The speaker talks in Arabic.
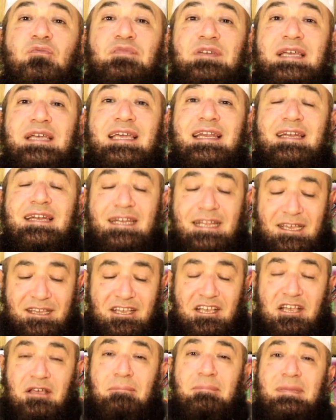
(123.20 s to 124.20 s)
فيهن
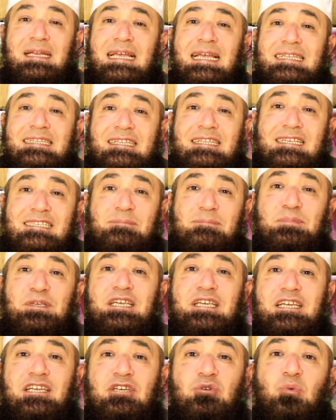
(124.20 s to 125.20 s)
من
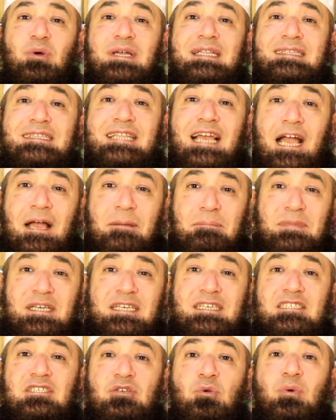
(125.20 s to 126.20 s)
التسبيح
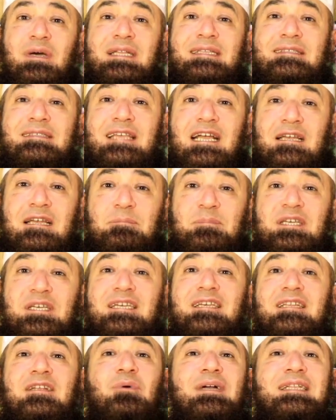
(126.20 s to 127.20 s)
والتحميد
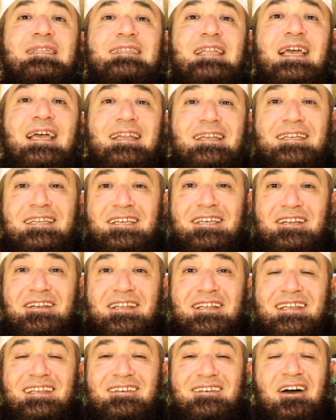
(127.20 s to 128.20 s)
والتكبير والتهليل
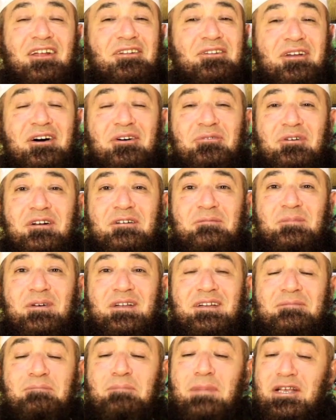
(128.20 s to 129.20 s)
الله
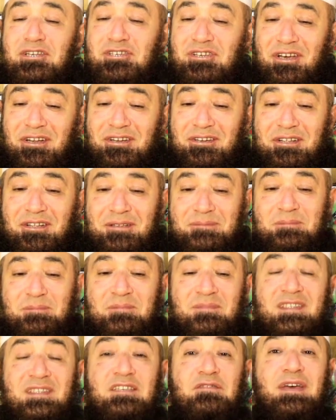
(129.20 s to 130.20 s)
أكبر ما شاء الله
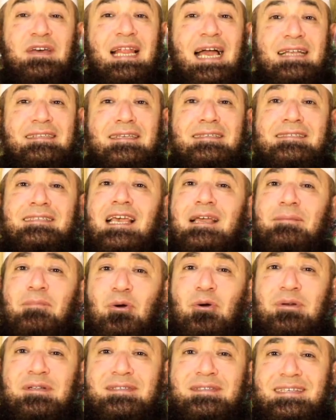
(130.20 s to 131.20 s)
فالحديث زي
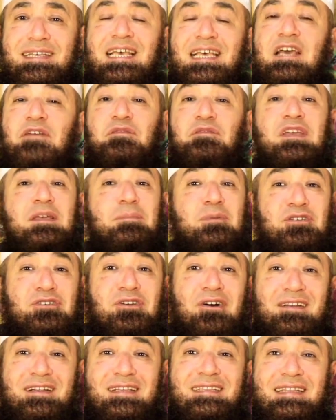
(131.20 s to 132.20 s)
ما قلت في
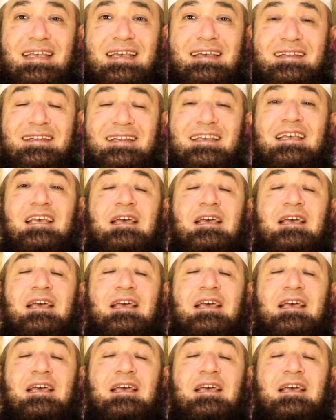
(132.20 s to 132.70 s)
بشارتان